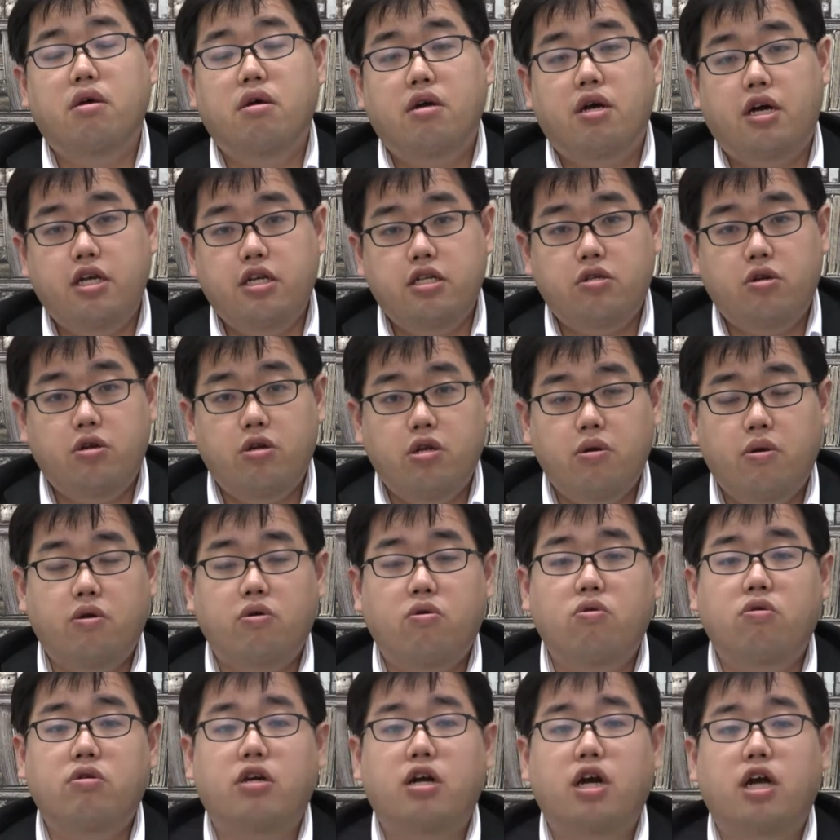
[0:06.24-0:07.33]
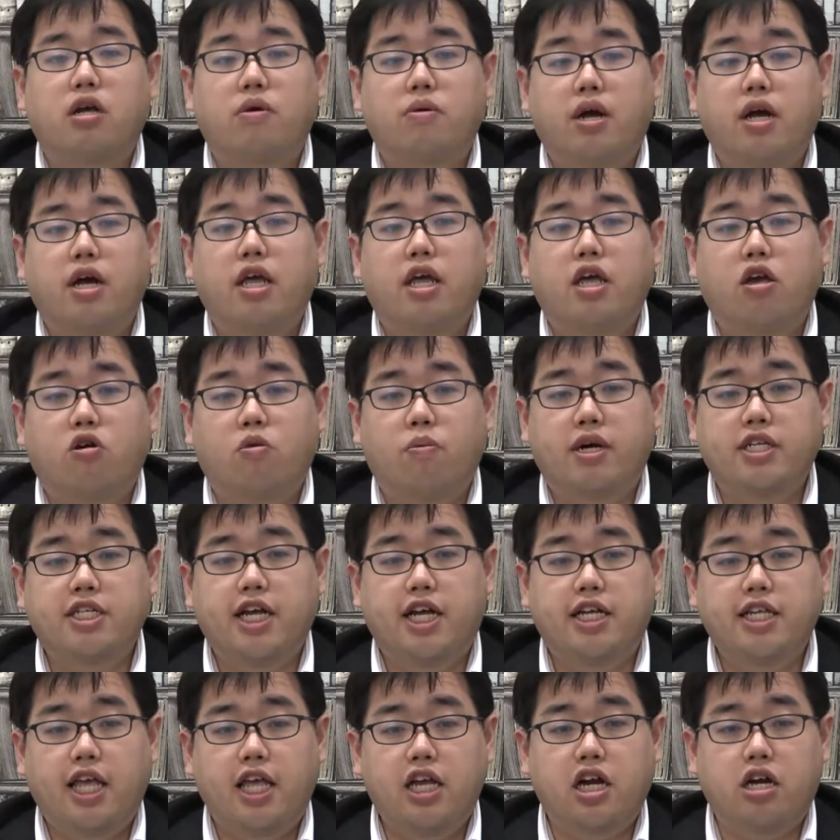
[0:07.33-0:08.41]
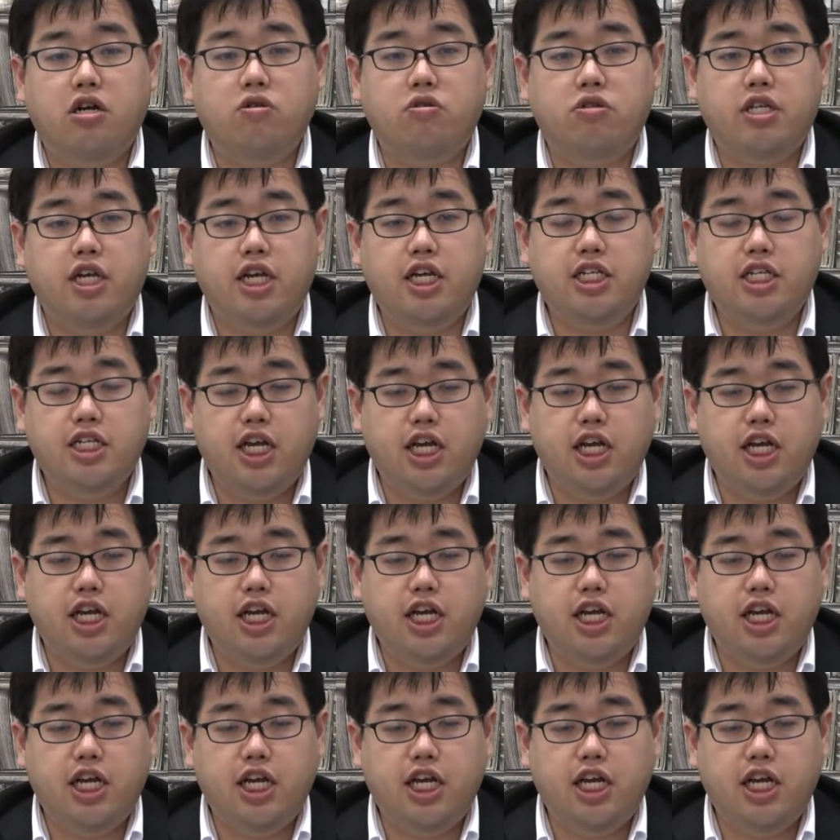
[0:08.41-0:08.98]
はい、それでは今回は、え駒澤大学の政